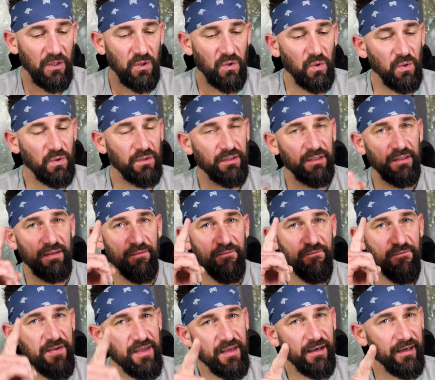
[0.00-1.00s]
Gut,
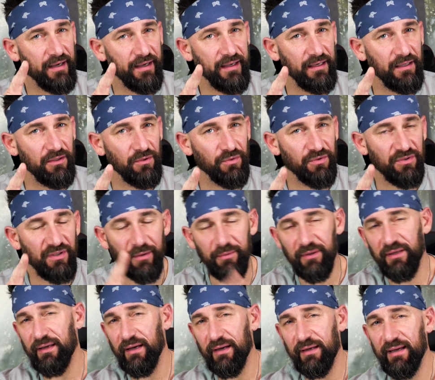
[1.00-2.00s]
wir erinnern uns, das habe
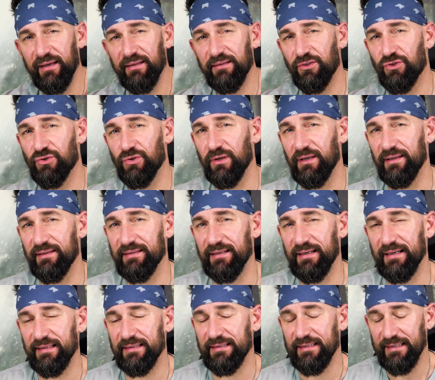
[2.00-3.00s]
ich ja gestern schon
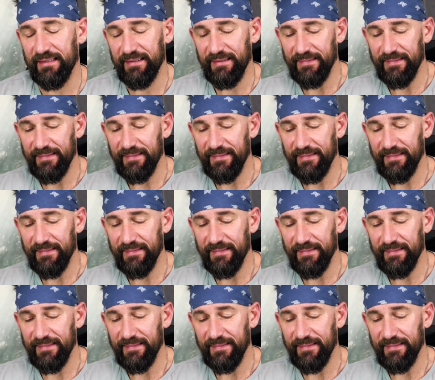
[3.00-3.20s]
gesagt,